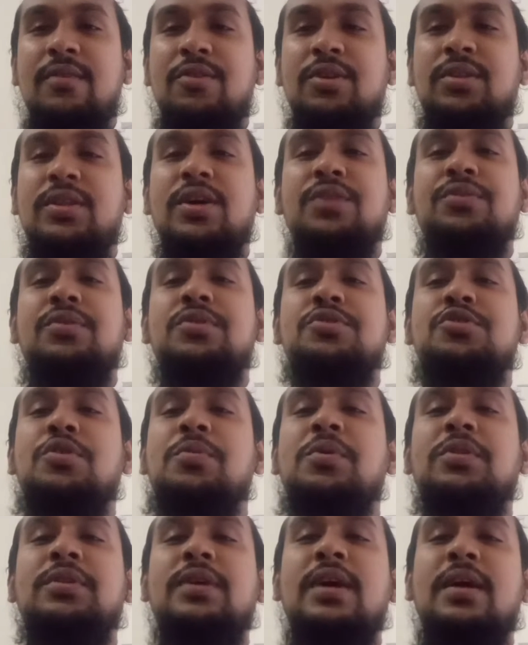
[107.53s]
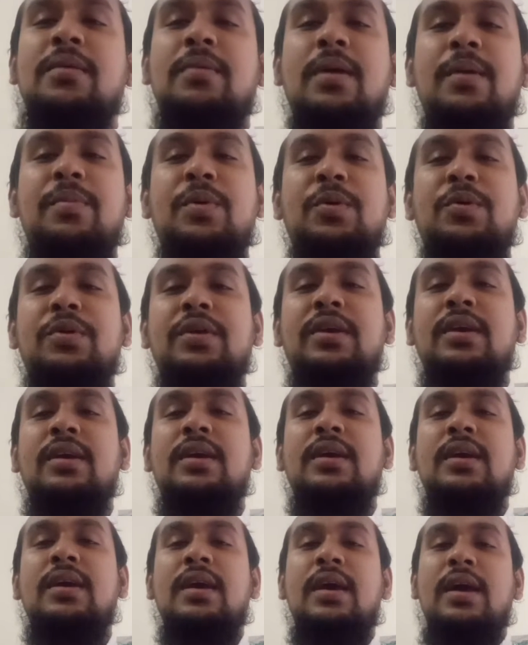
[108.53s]
অত্যন্ত চমৎকারভাবে উনি
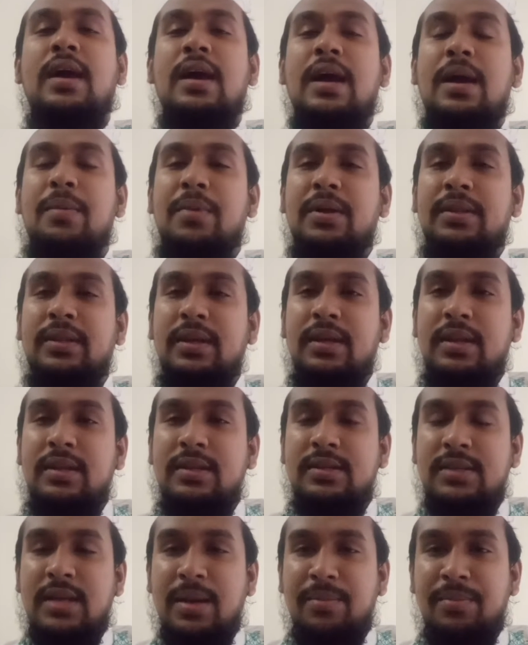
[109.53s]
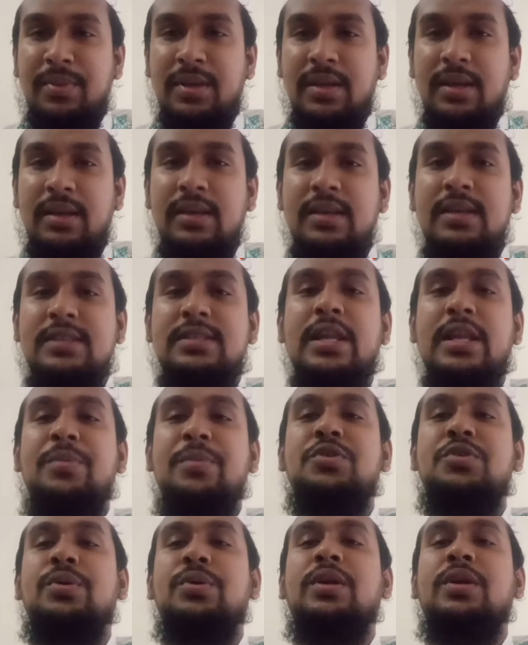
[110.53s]
আমাদের সামনে
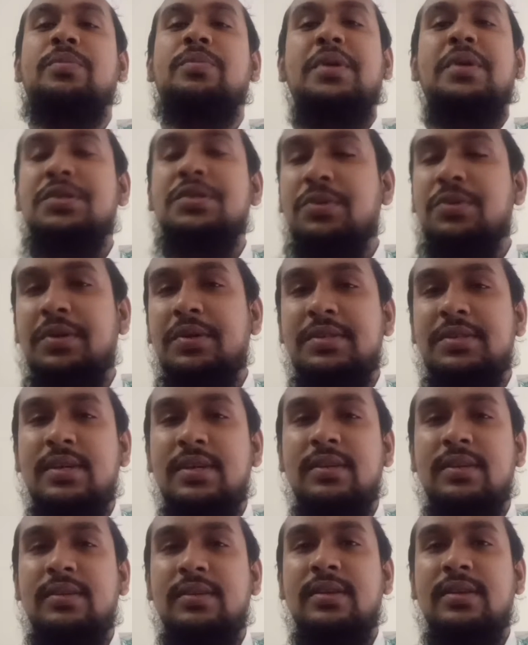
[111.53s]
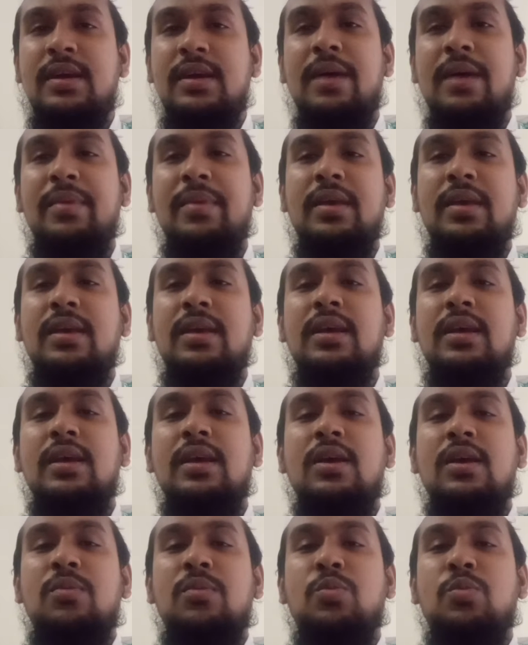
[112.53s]
ইসলামী সঙ্গীত পেশ করেছেন আমি
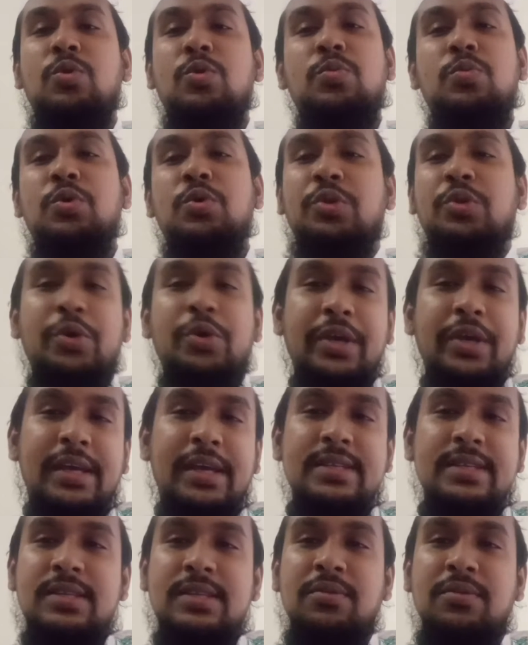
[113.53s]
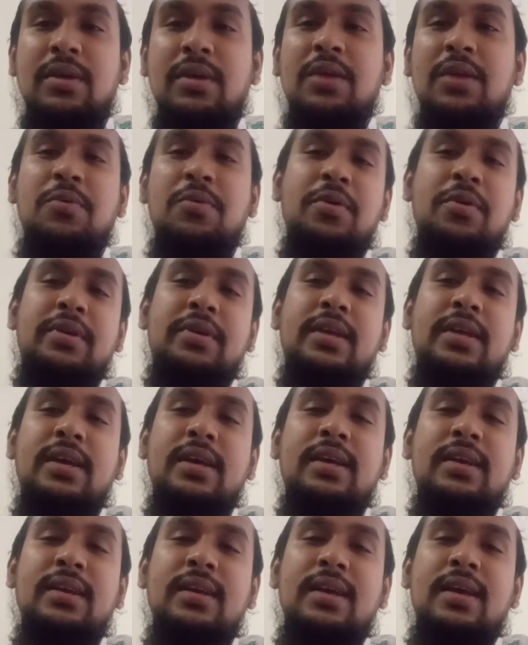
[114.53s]
মনোমুগ্ধ হয়ে গেছি ওনার কণ্ঠে
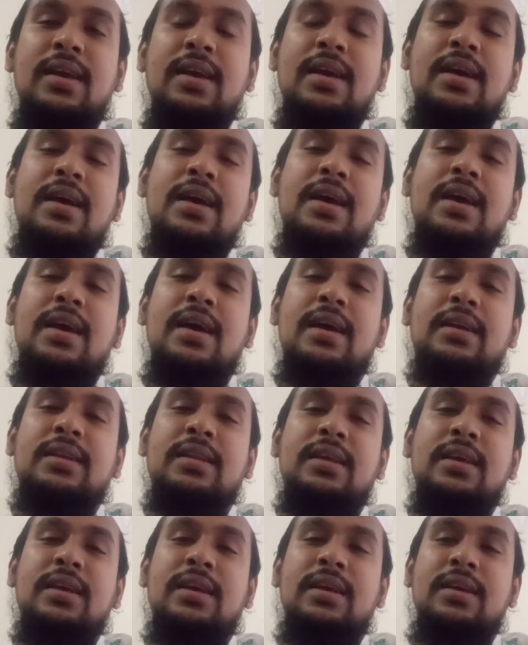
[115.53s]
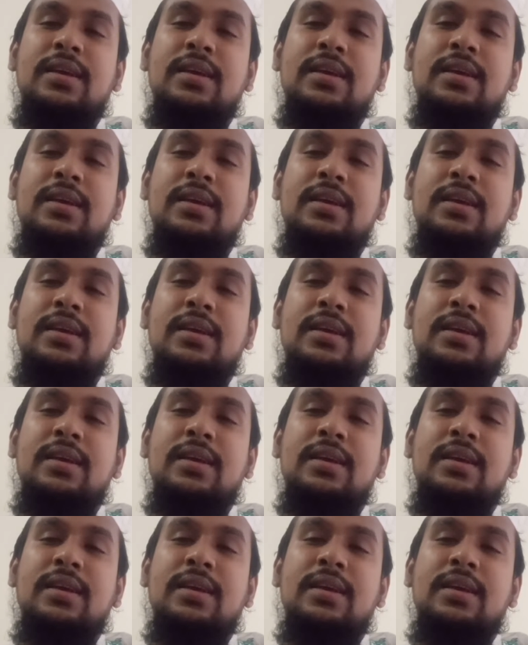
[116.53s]
একটি